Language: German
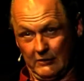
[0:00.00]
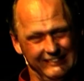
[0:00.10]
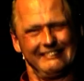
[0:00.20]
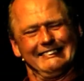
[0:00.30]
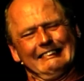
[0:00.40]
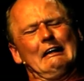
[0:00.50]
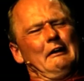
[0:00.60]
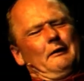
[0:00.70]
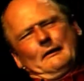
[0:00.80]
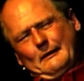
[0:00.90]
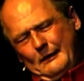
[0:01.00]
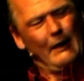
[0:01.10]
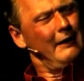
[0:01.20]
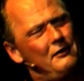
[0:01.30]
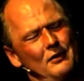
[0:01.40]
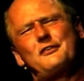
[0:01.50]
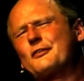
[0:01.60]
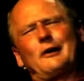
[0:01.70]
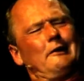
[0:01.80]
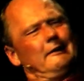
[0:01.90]
Äh, äh, es ist
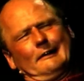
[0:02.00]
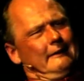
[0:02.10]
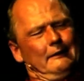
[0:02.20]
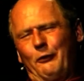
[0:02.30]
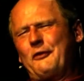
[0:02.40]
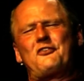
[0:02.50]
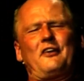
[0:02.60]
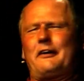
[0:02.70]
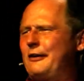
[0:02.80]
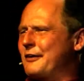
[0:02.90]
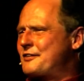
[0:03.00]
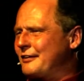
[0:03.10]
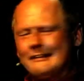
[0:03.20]
sogar äh, unseriös.